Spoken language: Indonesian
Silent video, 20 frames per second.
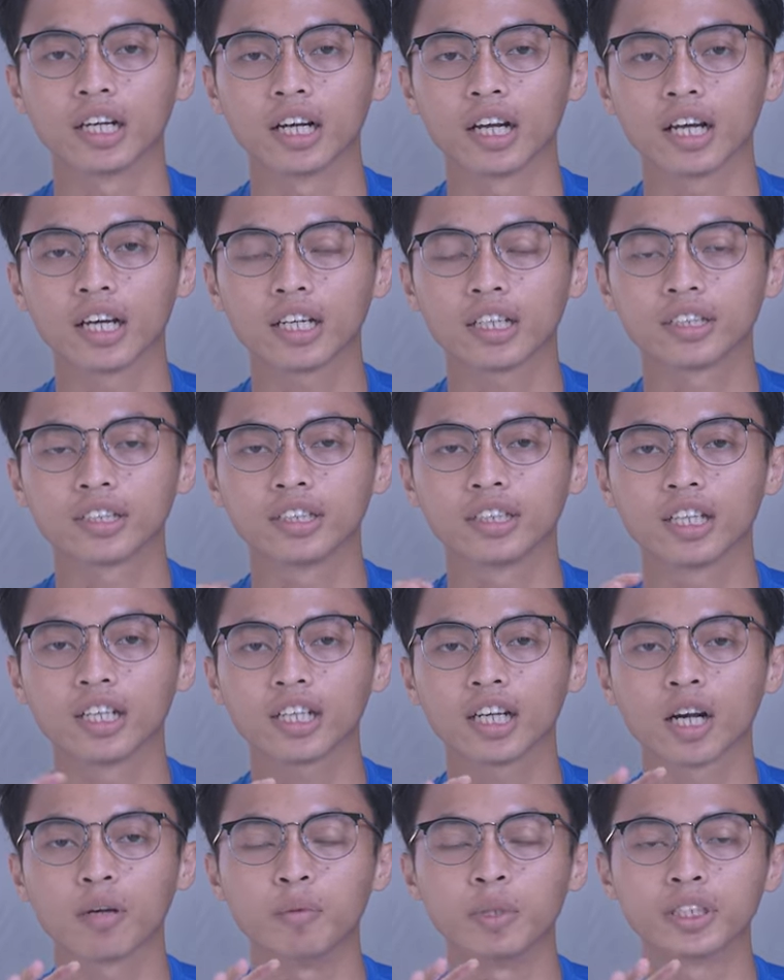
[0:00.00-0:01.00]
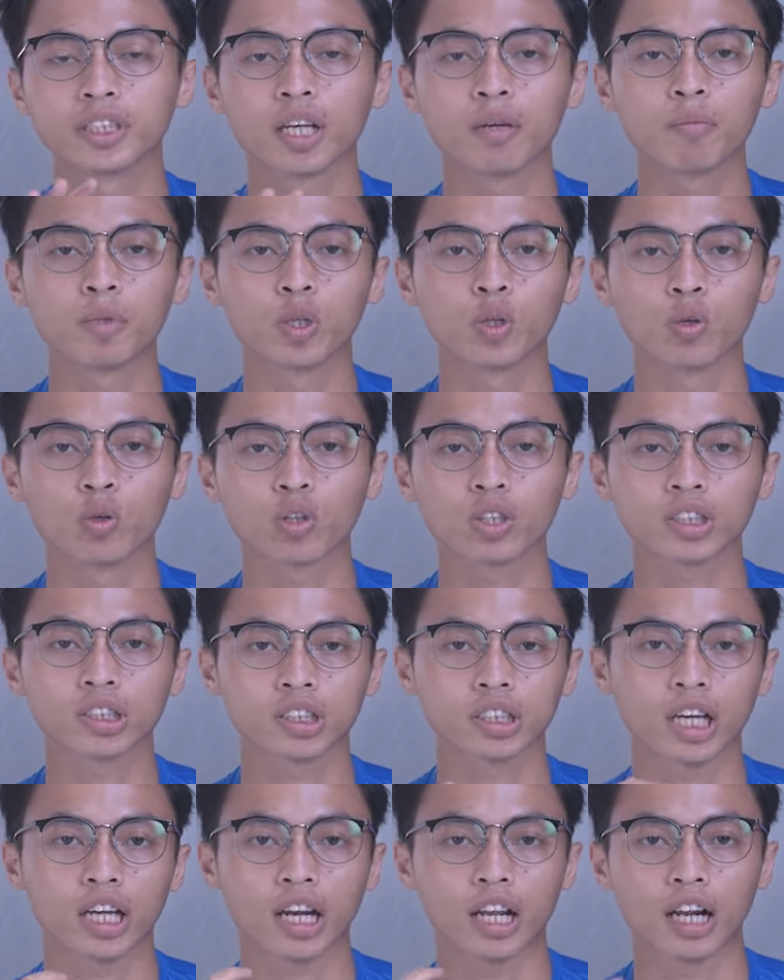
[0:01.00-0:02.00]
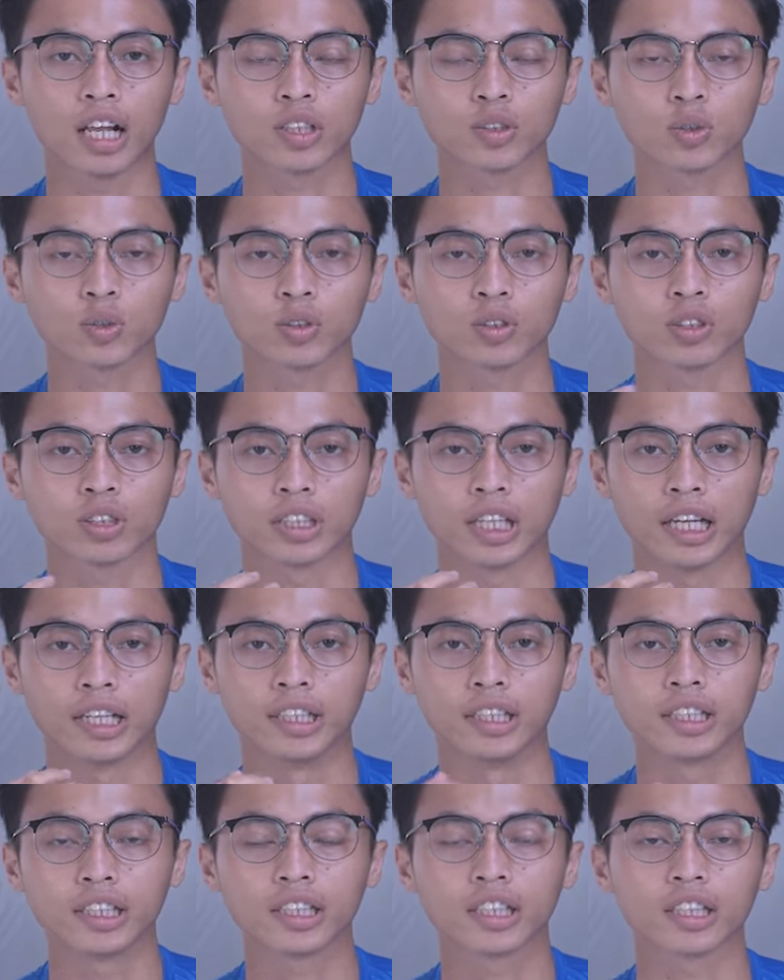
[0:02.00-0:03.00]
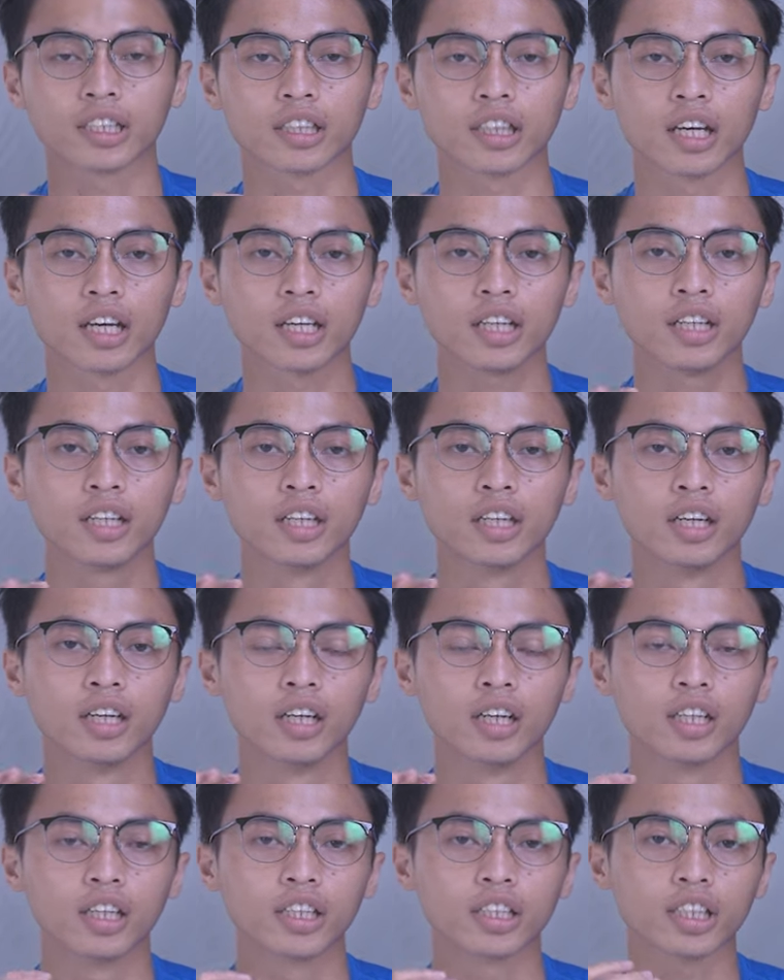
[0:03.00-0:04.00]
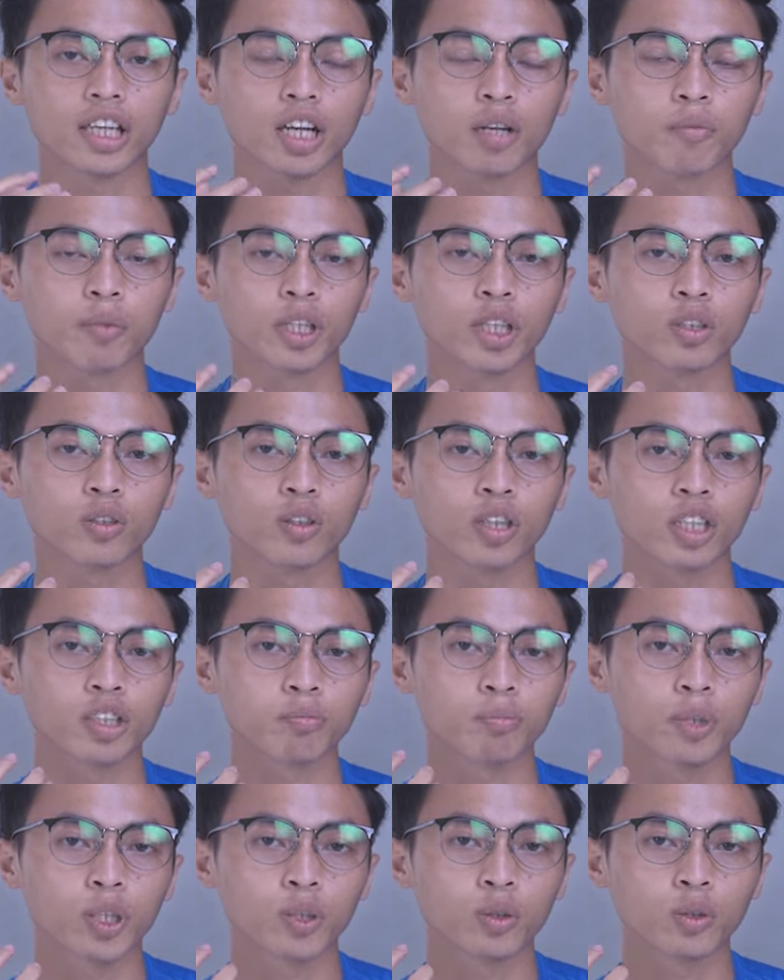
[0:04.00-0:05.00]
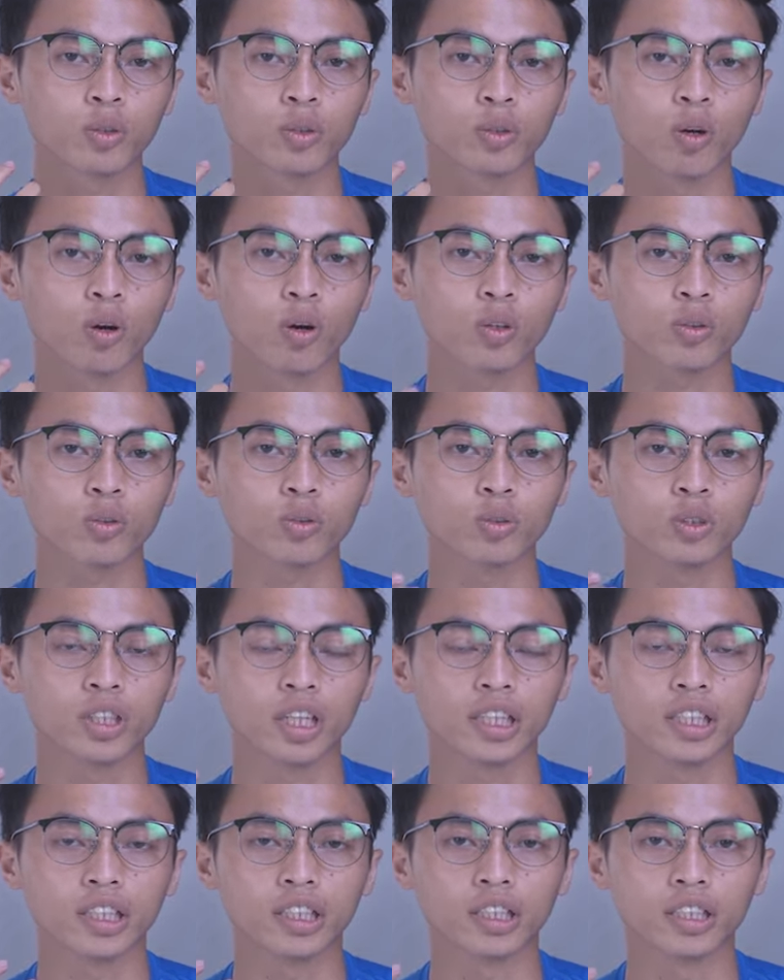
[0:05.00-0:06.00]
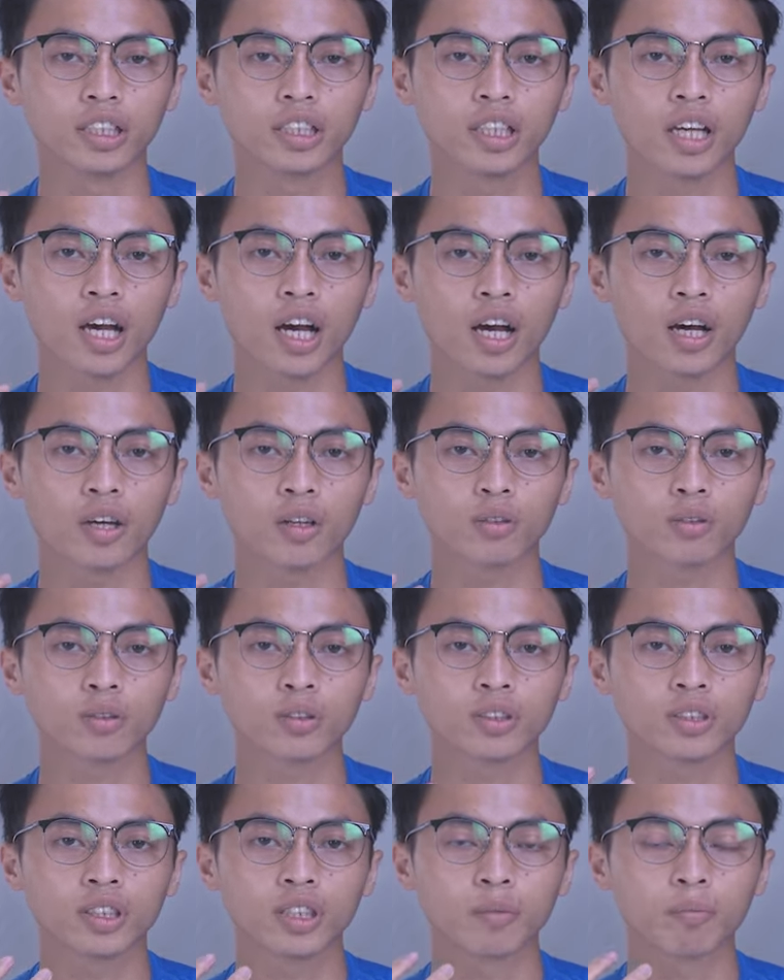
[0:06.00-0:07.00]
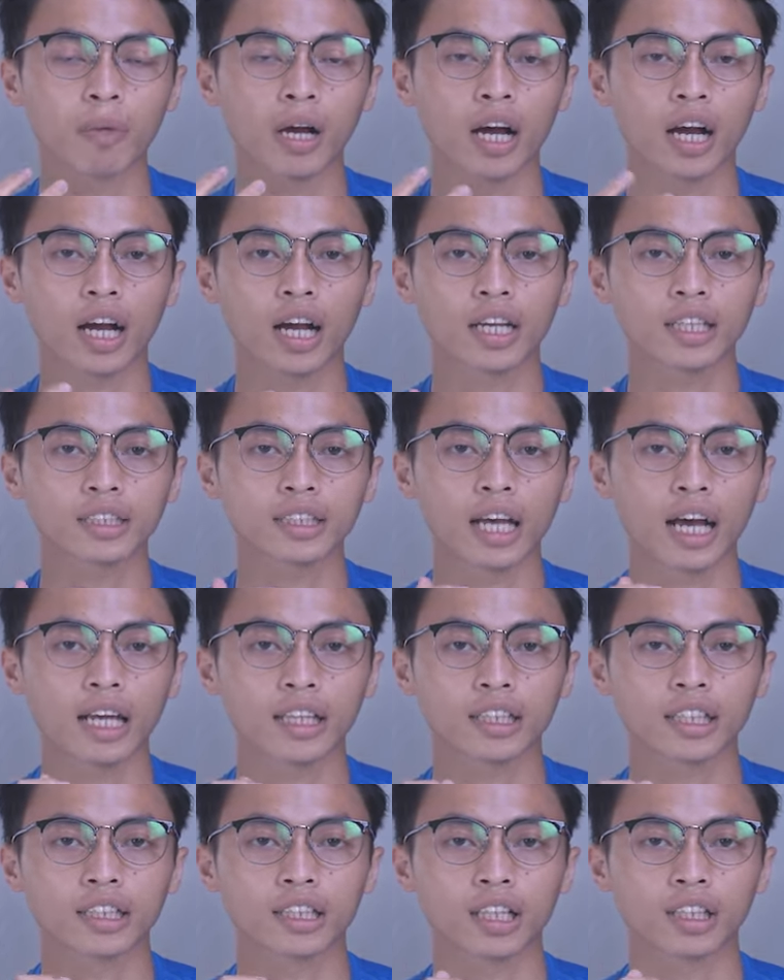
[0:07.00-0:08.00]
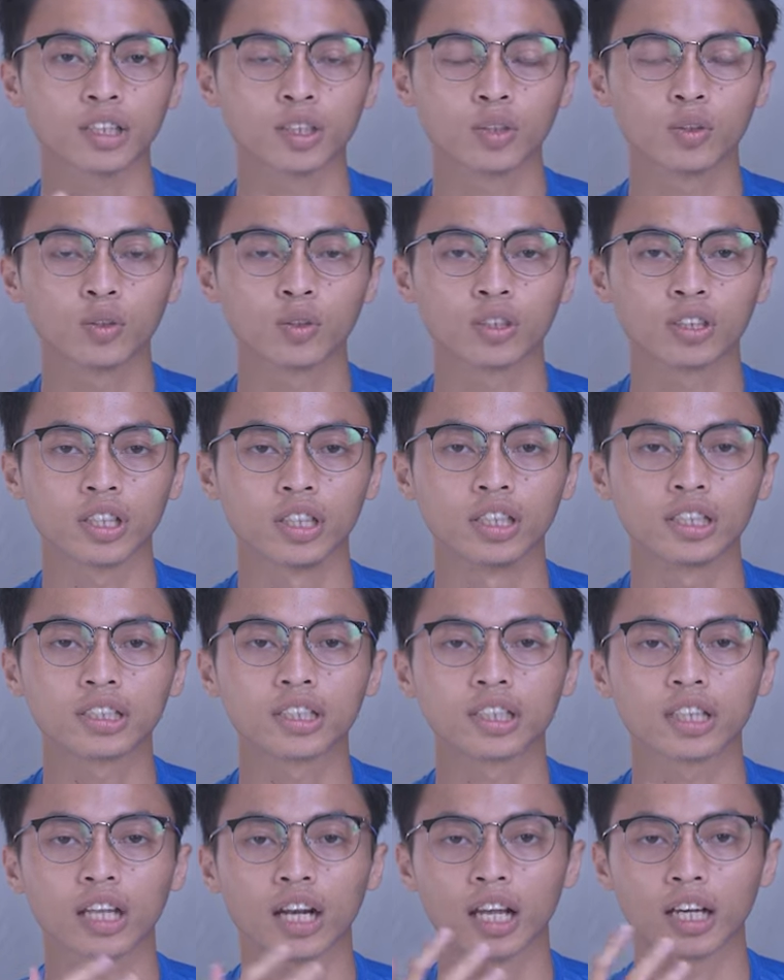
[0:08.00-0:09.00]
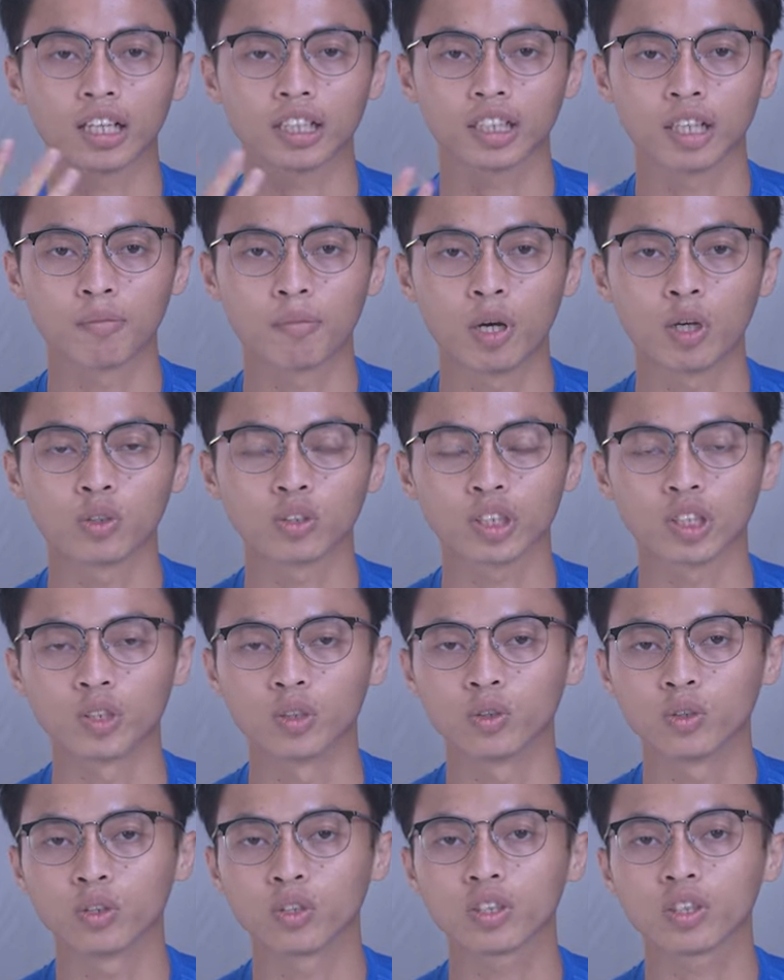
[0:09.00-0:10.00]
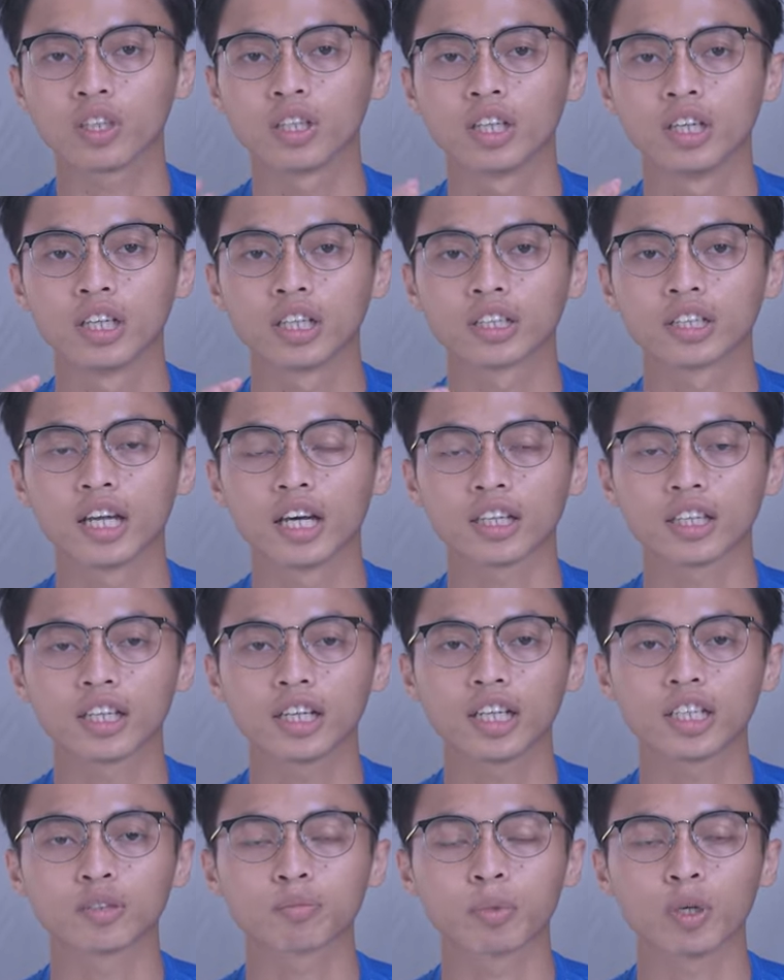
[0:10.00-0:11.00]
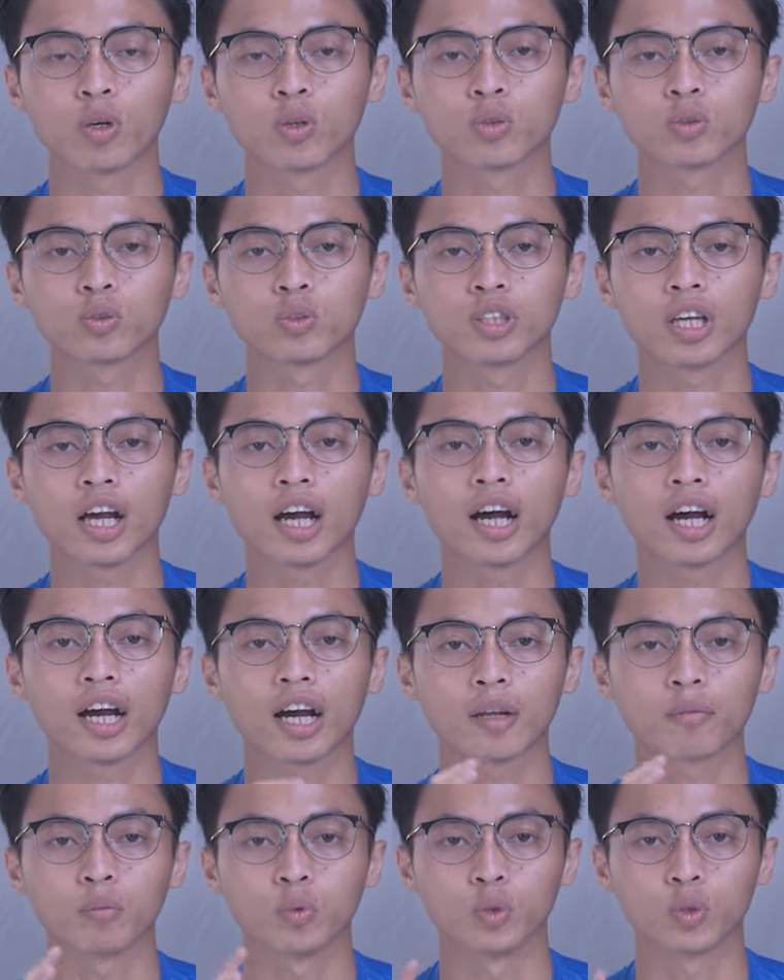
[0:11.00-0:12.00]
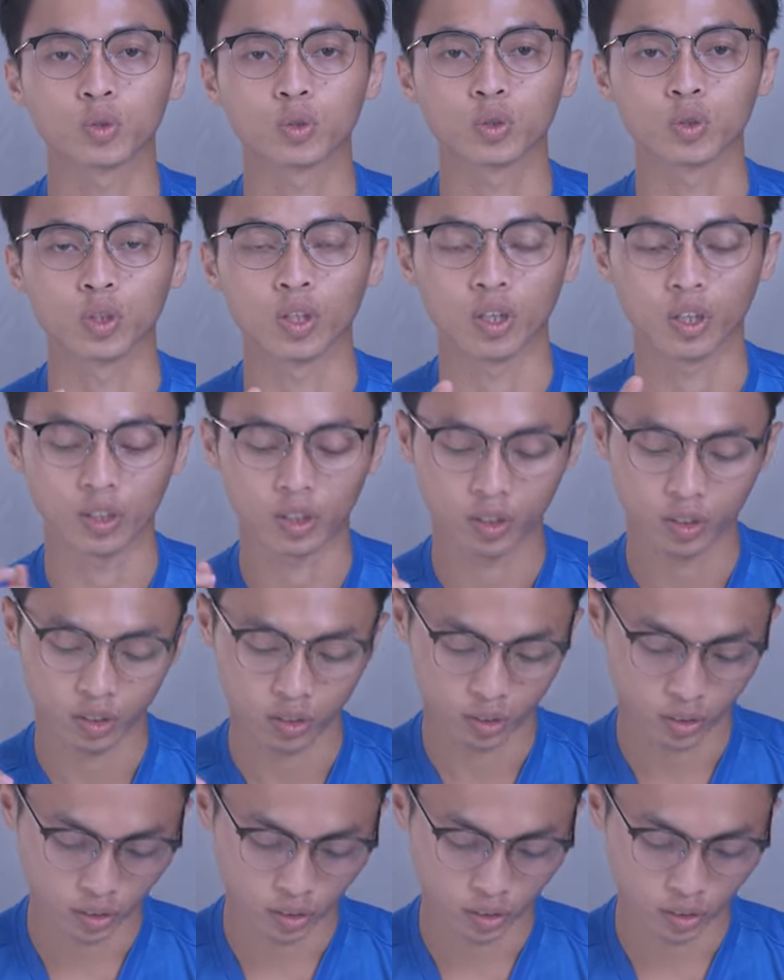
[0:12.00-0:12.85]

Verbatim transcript: adalah dia nggak bisa mengukur secara langsung. Jadi kita uh, cara menghitung SpO2-nya ini harus dipakai saat kita tidur. Jadi setelah kita bangun tidur, data SpO2-nya akan muncul.